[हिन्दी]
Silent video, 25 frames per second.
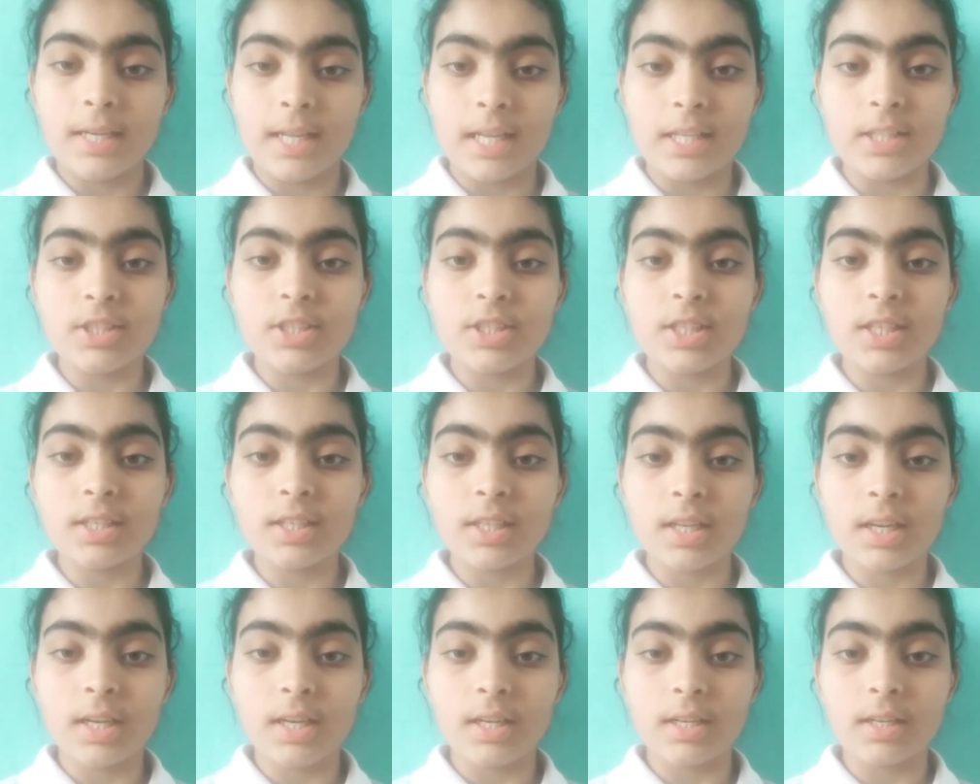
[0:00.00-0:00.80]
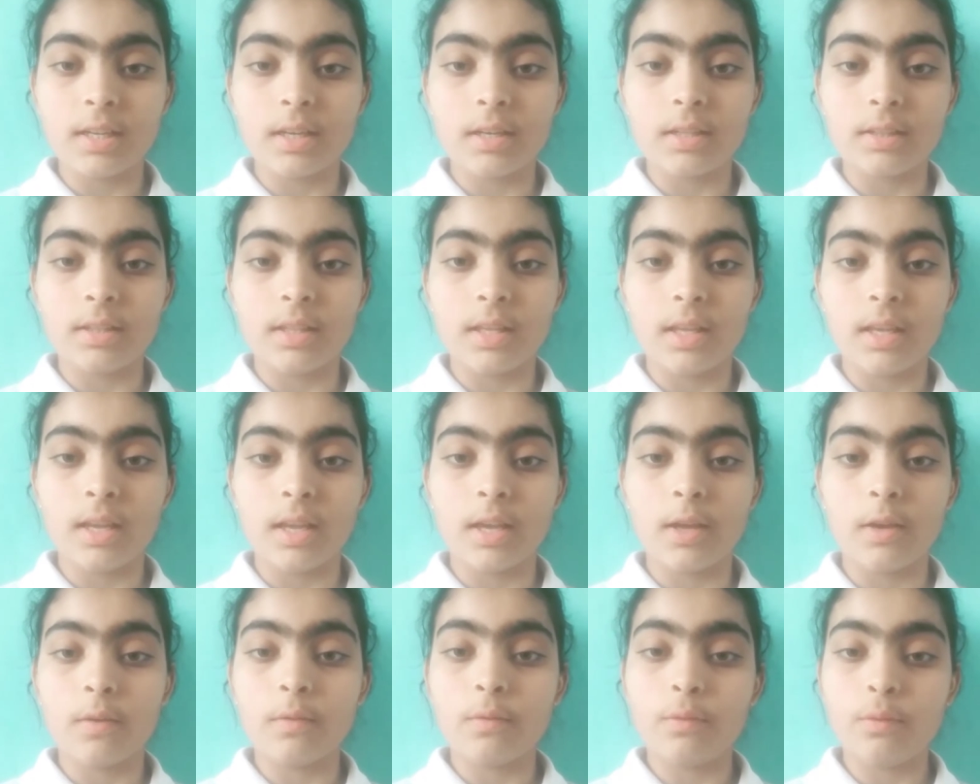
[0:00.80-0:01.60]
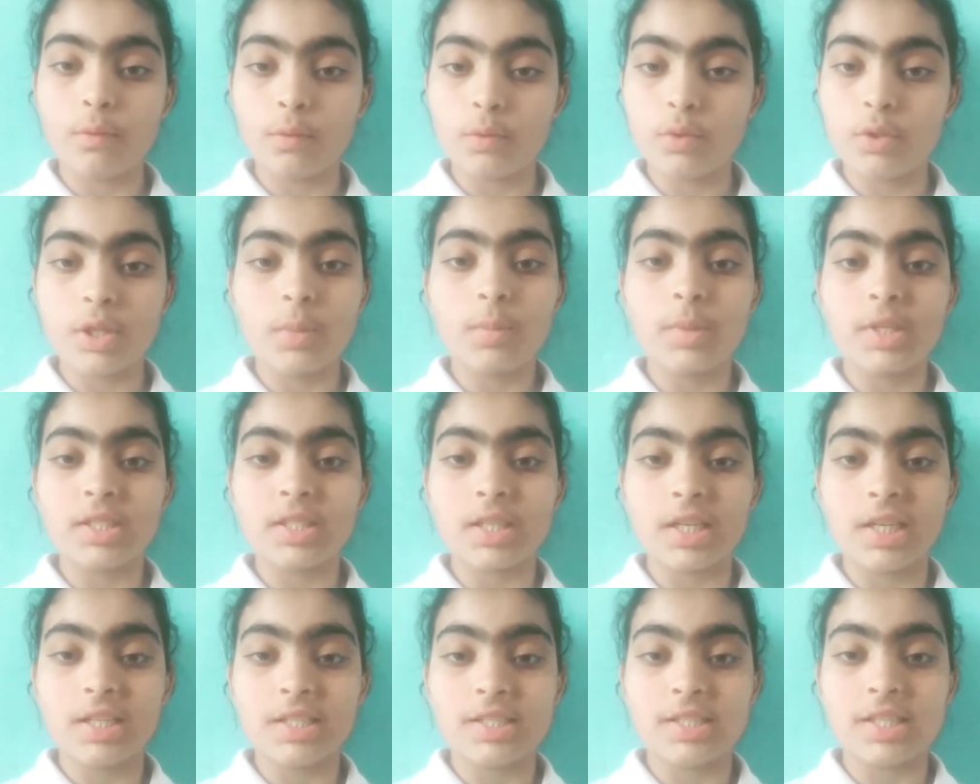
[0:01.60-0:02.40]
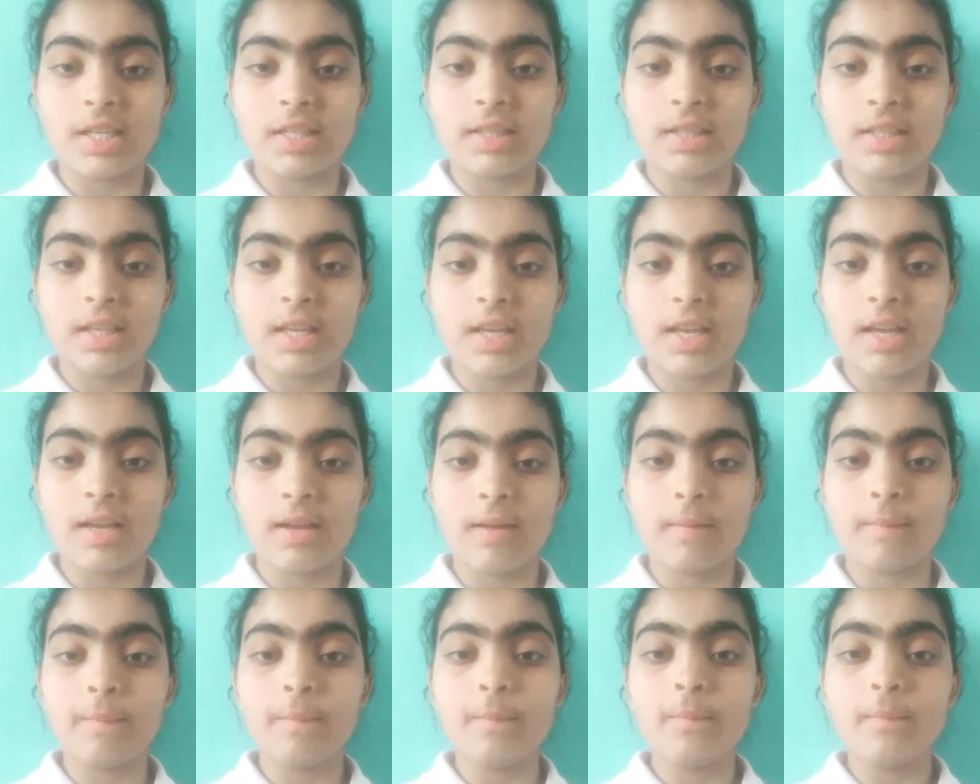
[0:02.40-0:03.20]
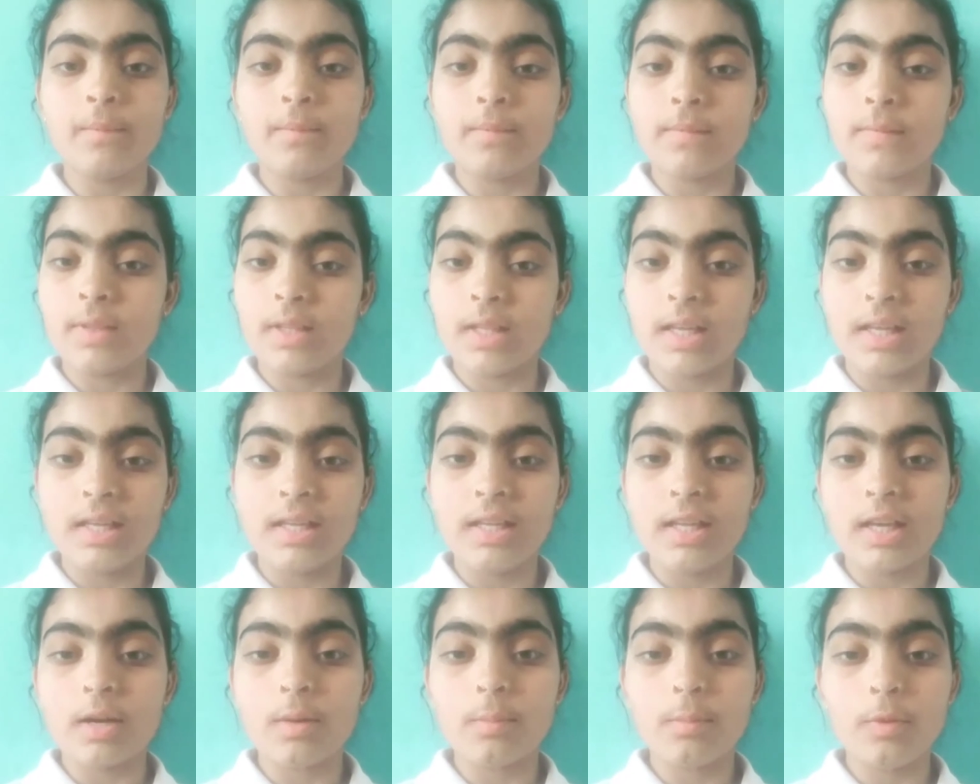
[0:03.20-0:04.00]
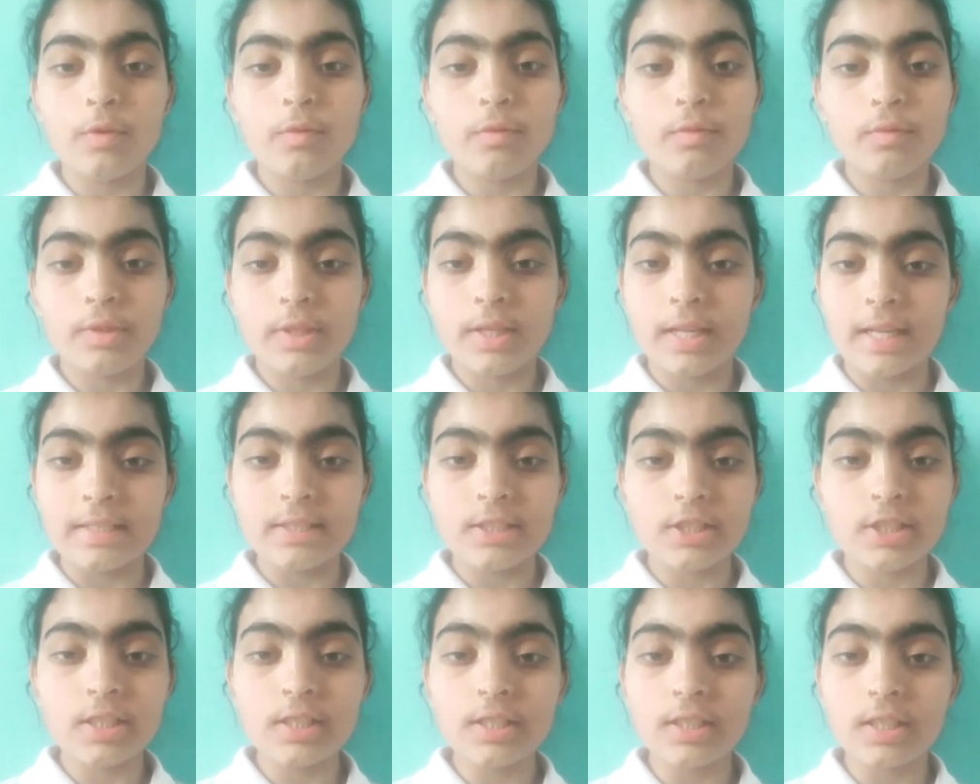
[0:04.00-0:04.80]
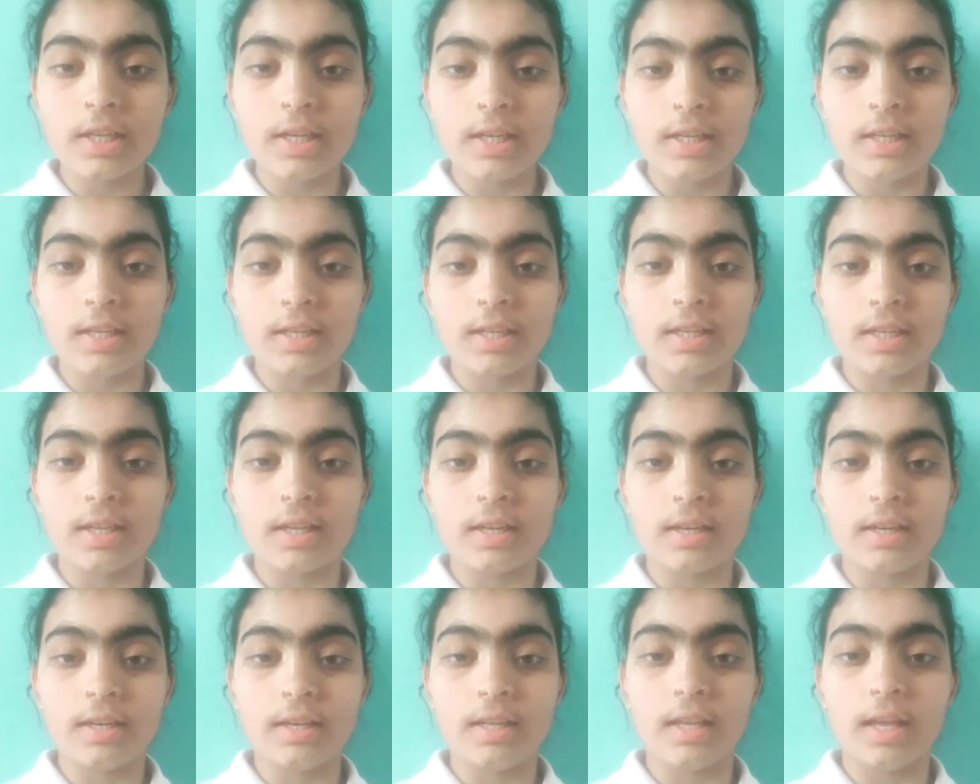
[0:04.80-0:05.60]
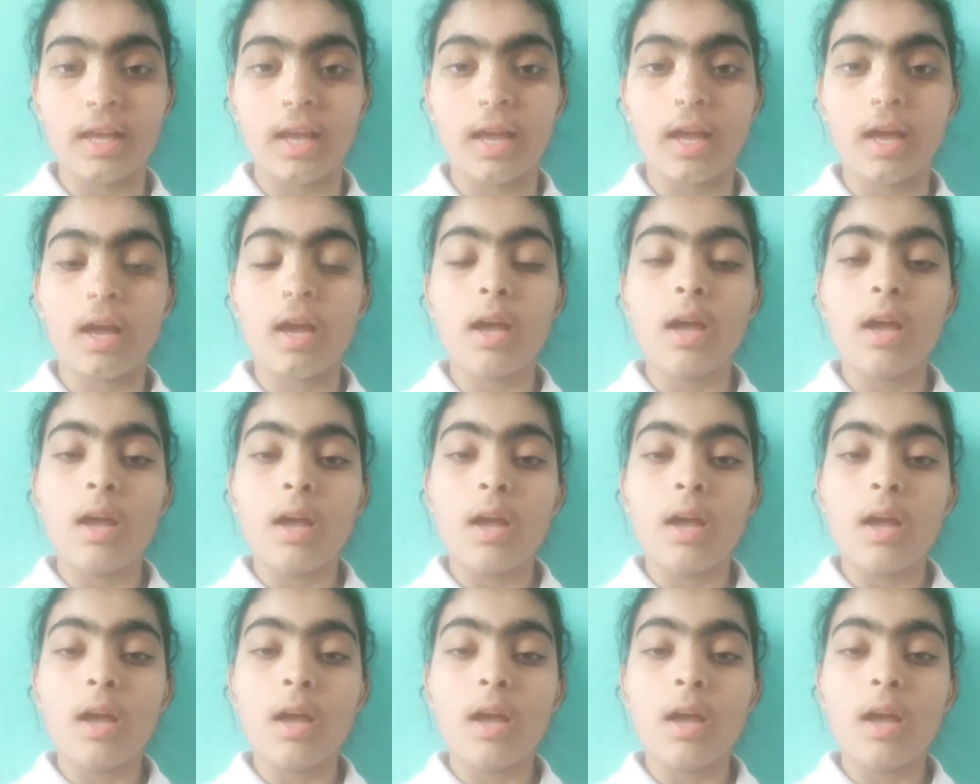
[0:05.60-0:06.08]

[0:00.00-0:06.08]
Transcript: टेंशन क्रिएट करते हैं फ्यूचर में चले जाते हैं नहीं हमें टेंशन क्रिएट नहीं करनी है